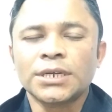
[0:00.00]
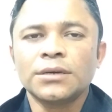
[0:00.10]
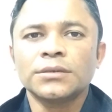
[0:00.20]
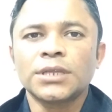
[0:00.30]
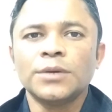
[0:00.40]
একটা
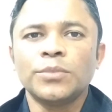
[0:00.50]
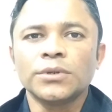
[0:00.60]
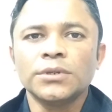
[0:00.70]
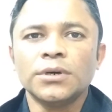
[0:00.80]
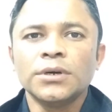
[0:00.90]
কথাই
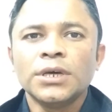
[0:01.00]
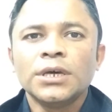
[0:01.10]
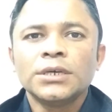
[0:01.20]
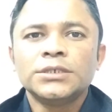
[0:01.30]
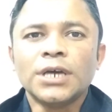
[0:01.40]
বলল
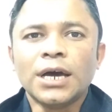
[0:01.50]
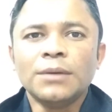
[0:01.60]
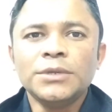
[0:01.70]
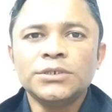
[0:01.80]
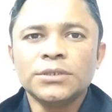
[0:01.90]
যে
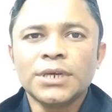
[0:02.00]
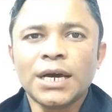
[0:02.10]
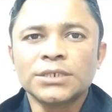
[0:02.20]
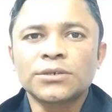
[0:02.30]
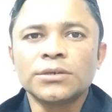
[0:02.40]
আমি যদি
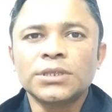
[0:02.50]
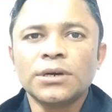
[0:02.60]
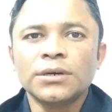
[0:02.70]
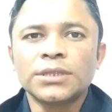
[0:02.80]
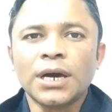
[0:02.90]
কাজ করতে
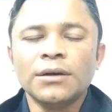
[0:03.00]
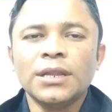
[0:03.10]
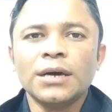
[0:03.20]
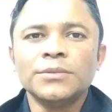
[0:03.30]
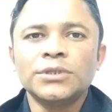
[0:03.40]
হয়
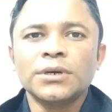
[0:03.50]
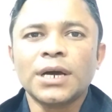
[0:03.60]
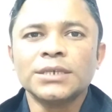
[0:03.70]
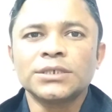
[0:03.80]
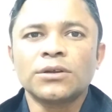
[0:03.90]
তাহলে আমি তো
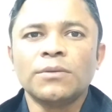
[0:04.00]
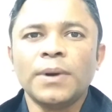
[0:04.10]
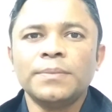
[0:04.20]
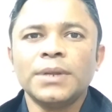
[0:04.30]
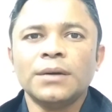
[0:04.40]
কাজের
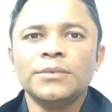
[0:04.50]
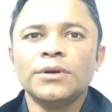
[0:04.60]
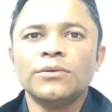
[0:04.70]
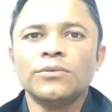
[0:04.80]
অভাব নেই আমি